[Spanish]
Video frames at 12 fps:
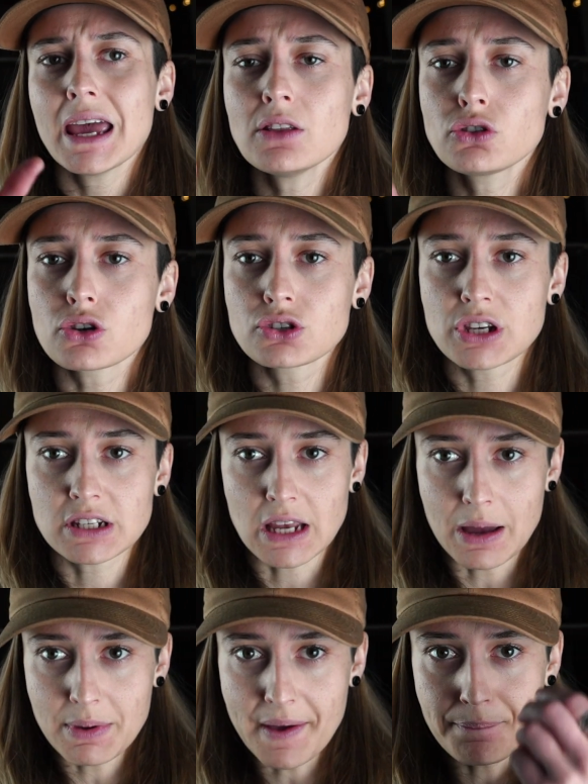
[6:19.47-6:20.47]
Entonces,
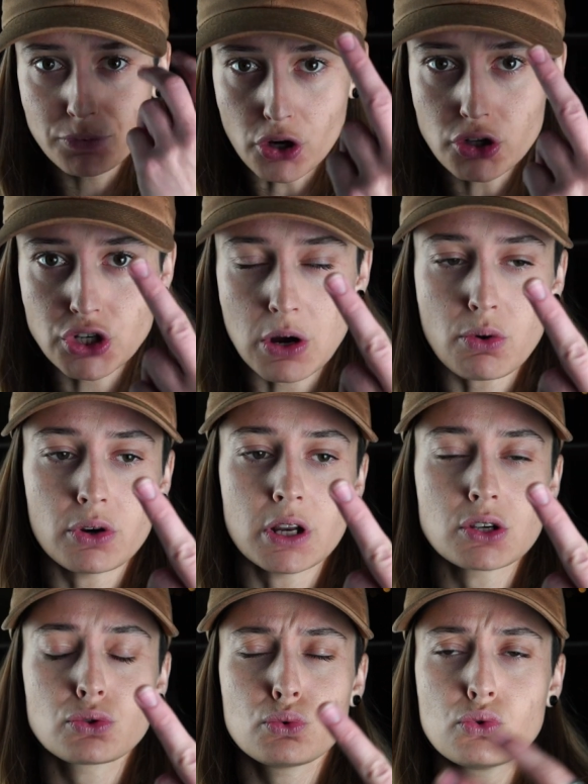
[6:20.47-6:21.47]
habían dos
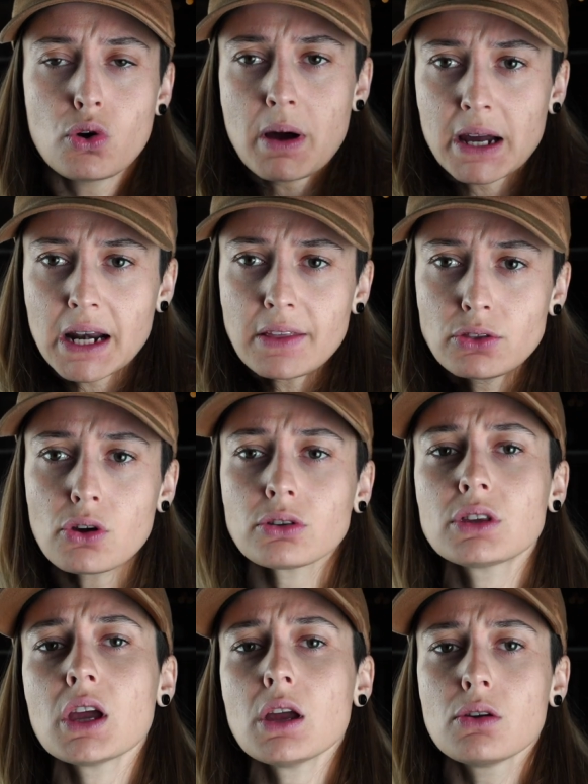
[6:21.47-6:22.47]
chabones, uno más
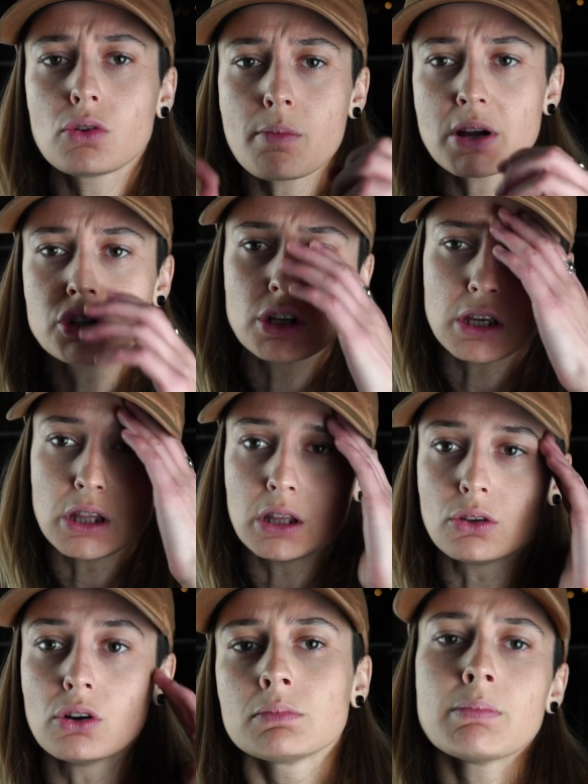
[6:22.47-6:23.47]
grandote y uno más chiquitito.